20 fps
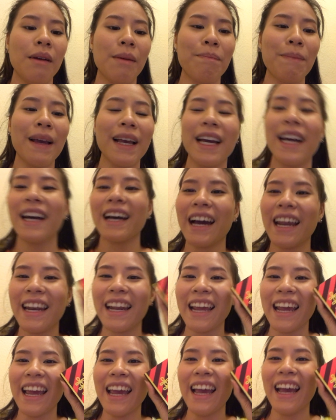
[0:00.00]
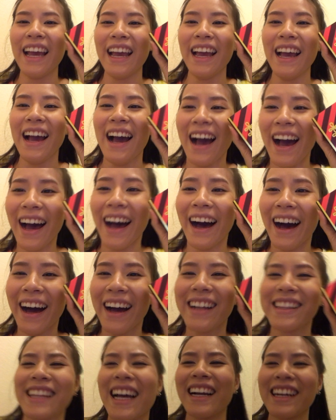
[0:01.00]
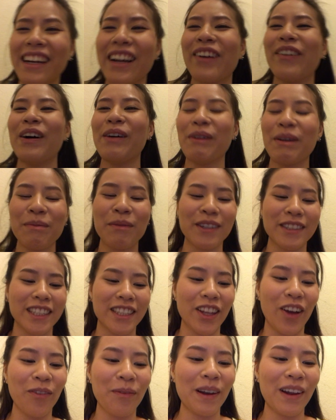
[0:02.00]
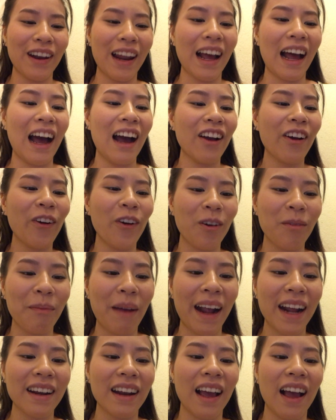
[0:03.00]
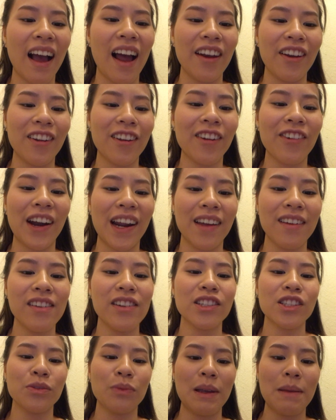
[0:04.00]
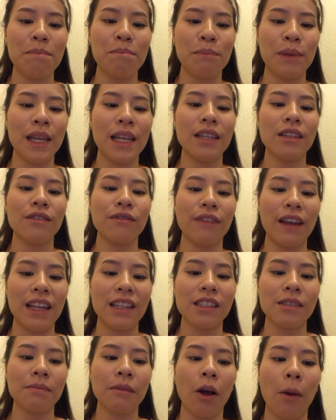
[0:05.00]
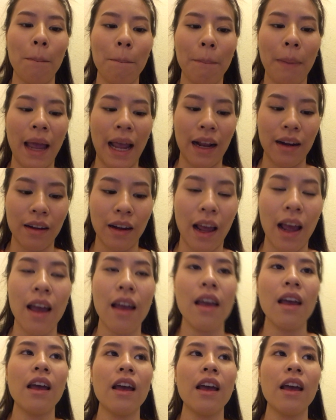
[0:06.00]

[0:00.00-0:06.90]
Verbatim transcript: เป็นเครือนี้ตั๊กนึกว่ามันหมดสต็อกไปแล้วนะคะของ MAC นะคะ Cracker Sweet Peach Face Compact นะ